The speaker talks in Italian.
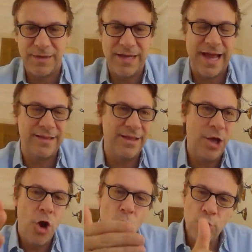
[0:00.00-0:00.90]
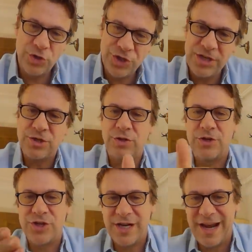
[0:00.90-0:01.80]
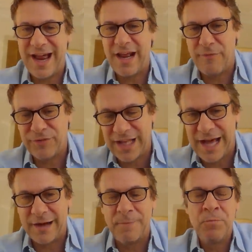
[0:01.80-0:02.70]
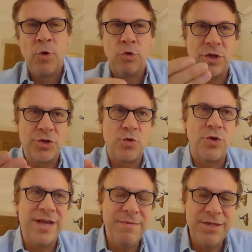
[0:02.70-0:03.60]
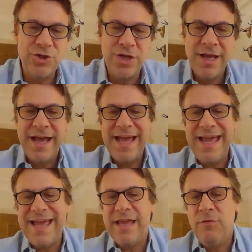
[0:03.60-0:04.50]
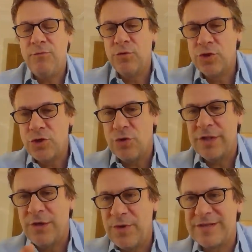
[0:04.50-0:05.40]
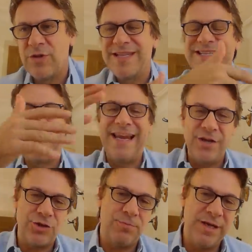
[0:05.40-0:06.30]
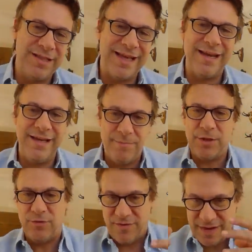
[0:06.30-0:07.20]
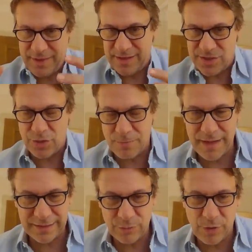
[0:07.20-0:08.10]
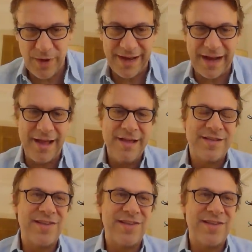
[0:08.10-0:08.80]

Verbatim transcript: per gli altri, ucciso dal generale Haftar o da suoi amici e in funzione di questa escalation militare in Libia dove veramente si combatte una guerra